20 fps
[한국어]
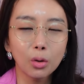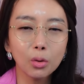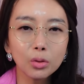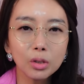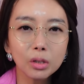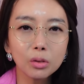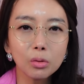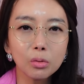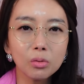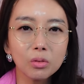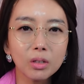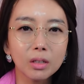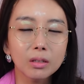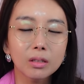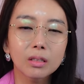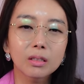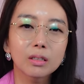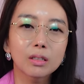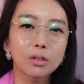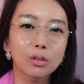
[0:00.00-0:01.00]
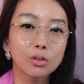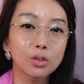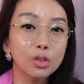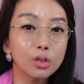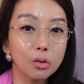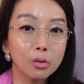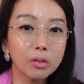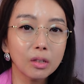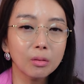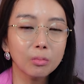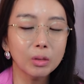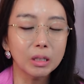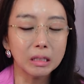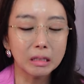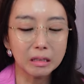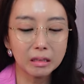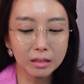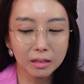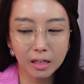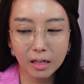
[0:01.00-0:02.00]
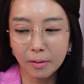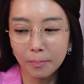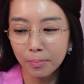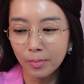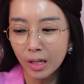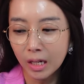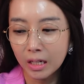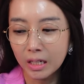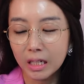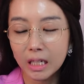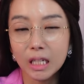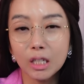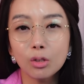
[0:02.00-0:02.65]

효자손 같은 그런 시원함이 있는데 이,